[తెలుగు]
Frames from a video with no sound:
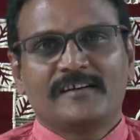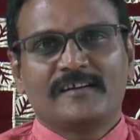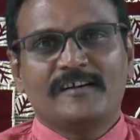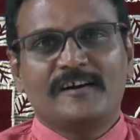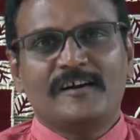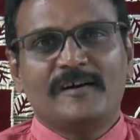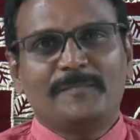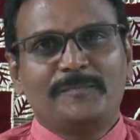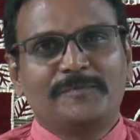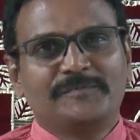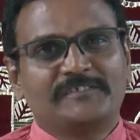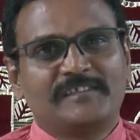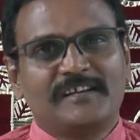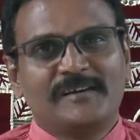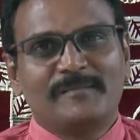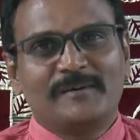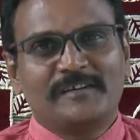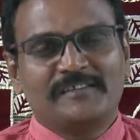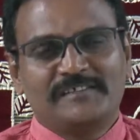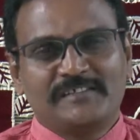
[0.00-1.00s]
కాపు
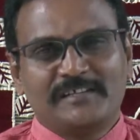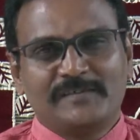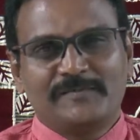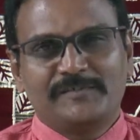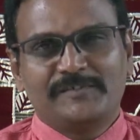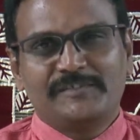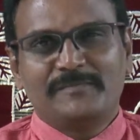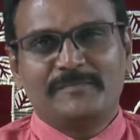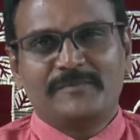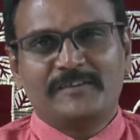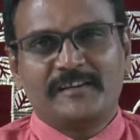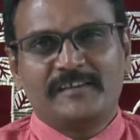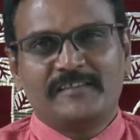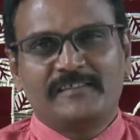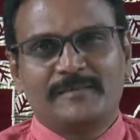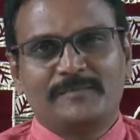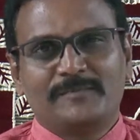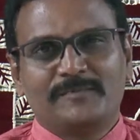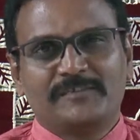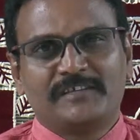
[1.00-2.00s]
సామాజిక ఉద్యమ నేత
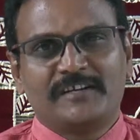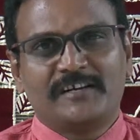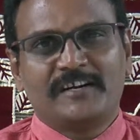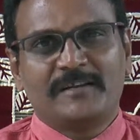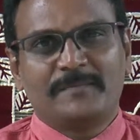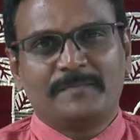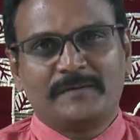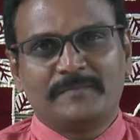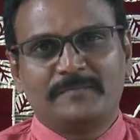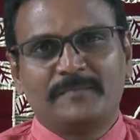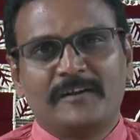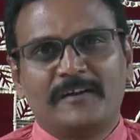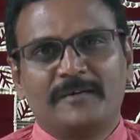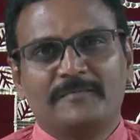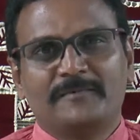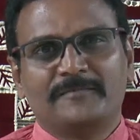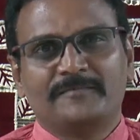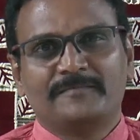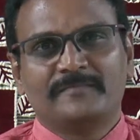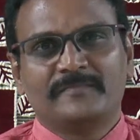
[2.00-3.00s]
ముద్రగడ
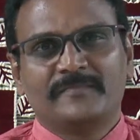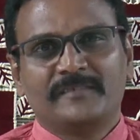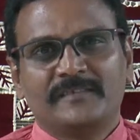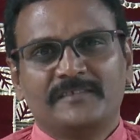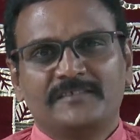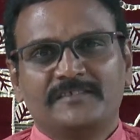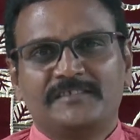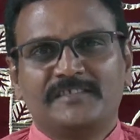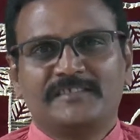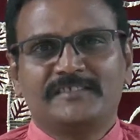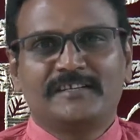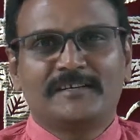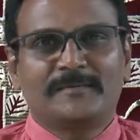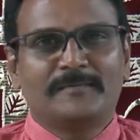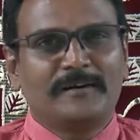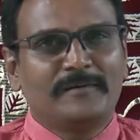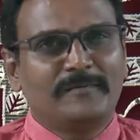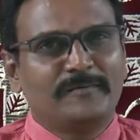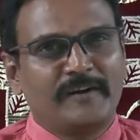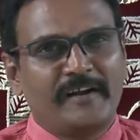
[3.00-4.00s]
పద్మనాభం
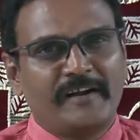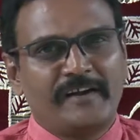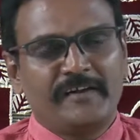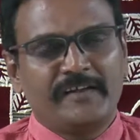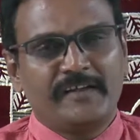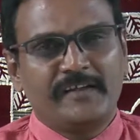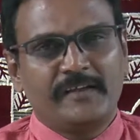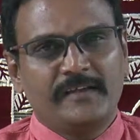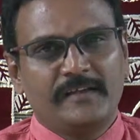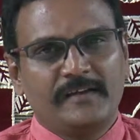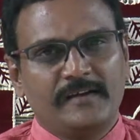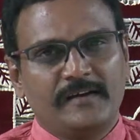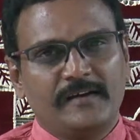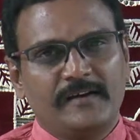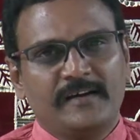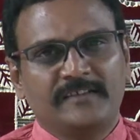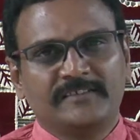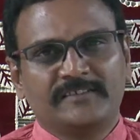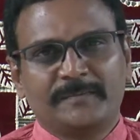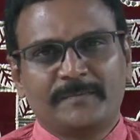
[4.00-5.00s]
చంద్రబాబు నాయుడికి
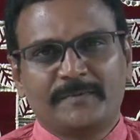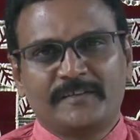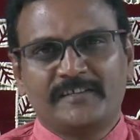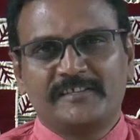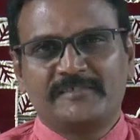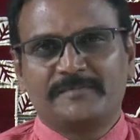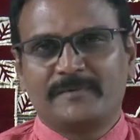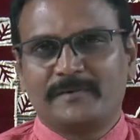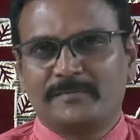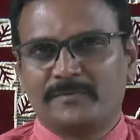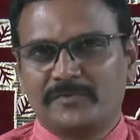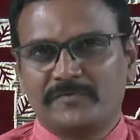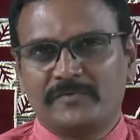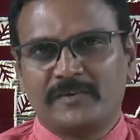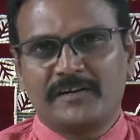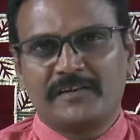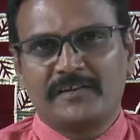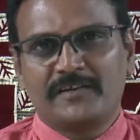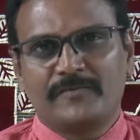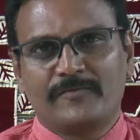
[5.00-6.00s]
ఆంధ్రప్రదేశ్
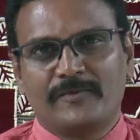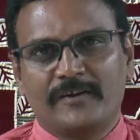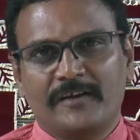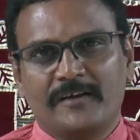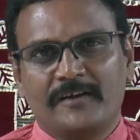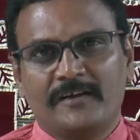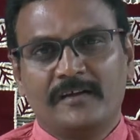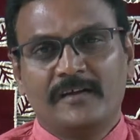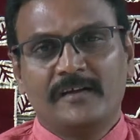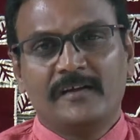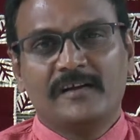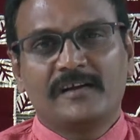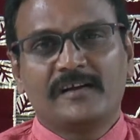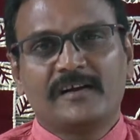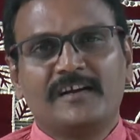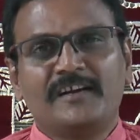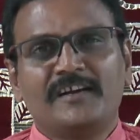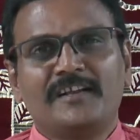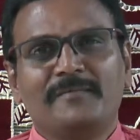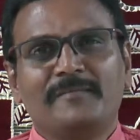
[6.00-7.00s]
ప్రభుత్వానికి కూడా
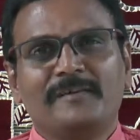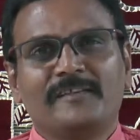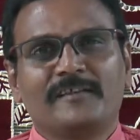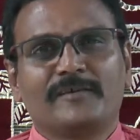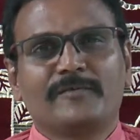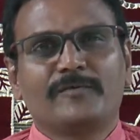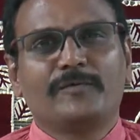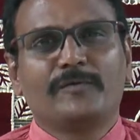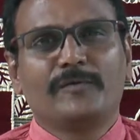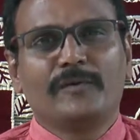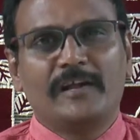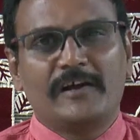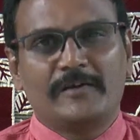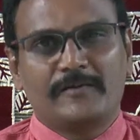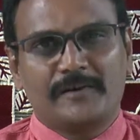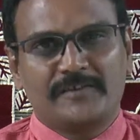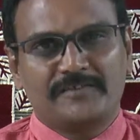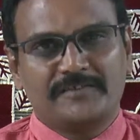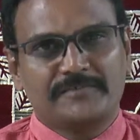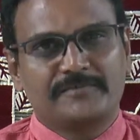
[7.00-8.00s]
కంటి మీద కునుకు
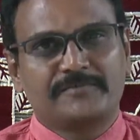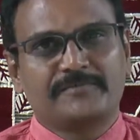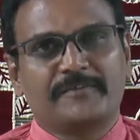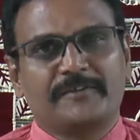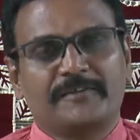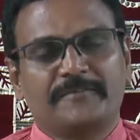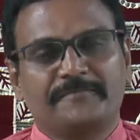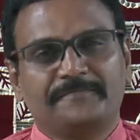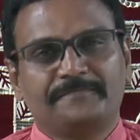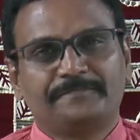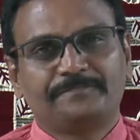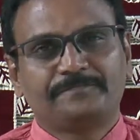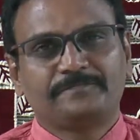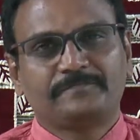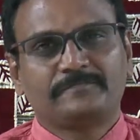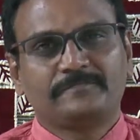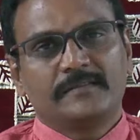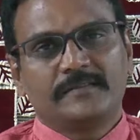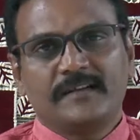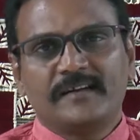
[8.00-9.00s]
లేకుండా చేస్తున్నారు
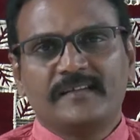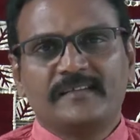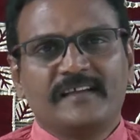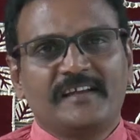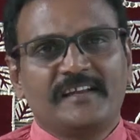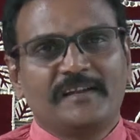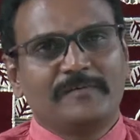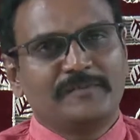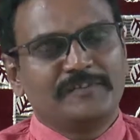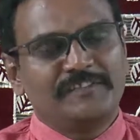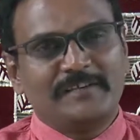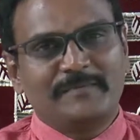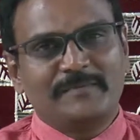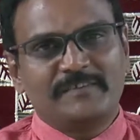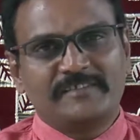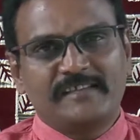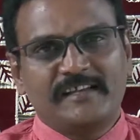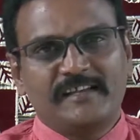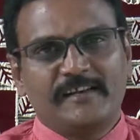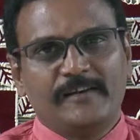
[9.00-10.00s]
తనదైన ఉద్యమ
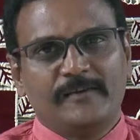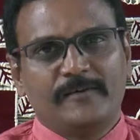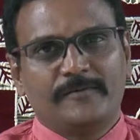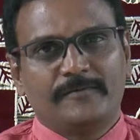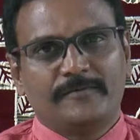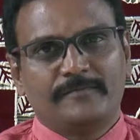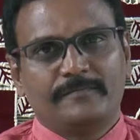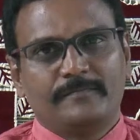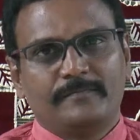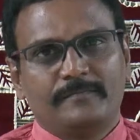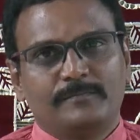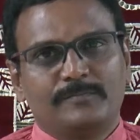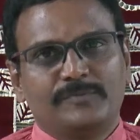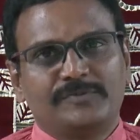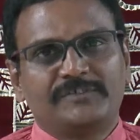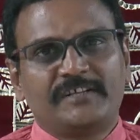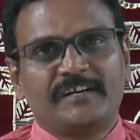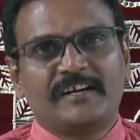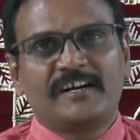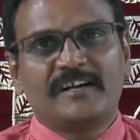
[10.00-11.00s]
శైలిలో
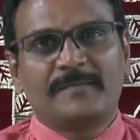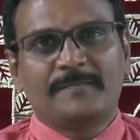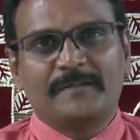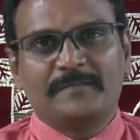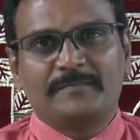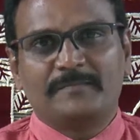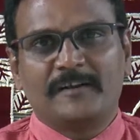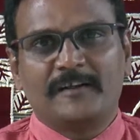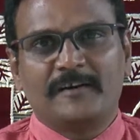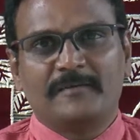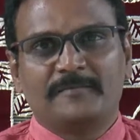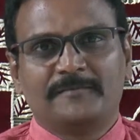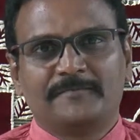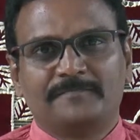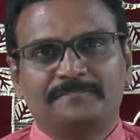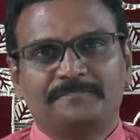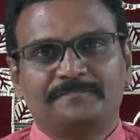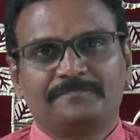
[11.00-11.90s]
ముద్రగడ పద్మనాభం